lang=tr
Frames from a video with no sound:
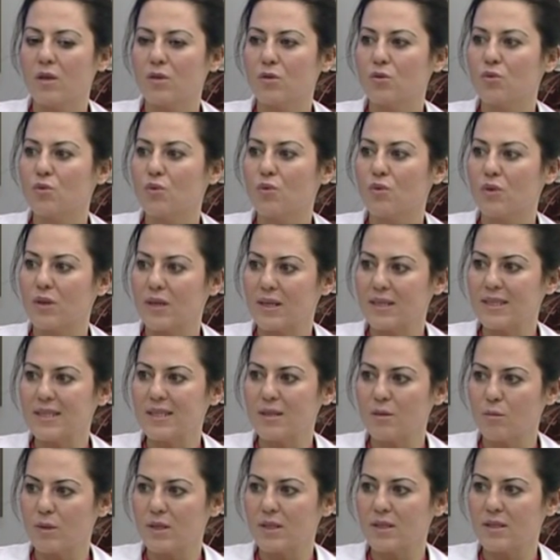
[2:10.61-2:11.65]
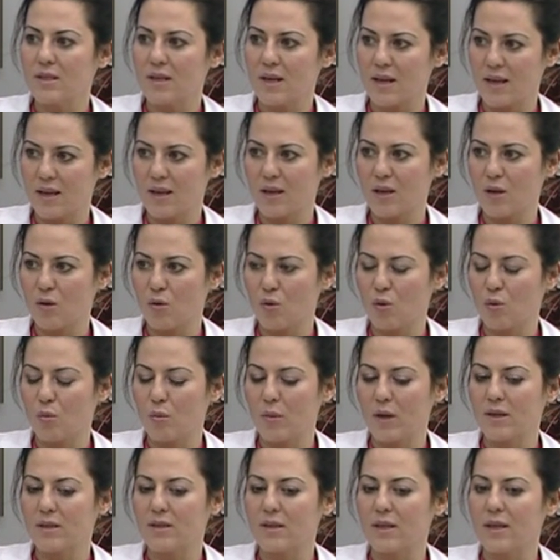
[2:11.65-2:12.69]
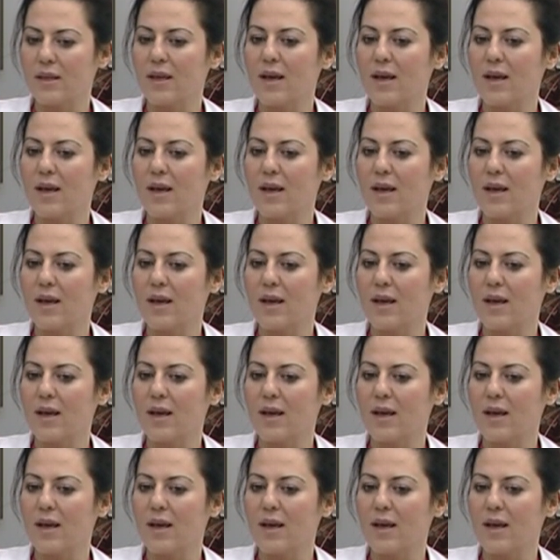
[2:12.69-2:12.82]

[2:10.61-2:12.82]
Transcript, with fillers: sonra atılmasına engel olmakta.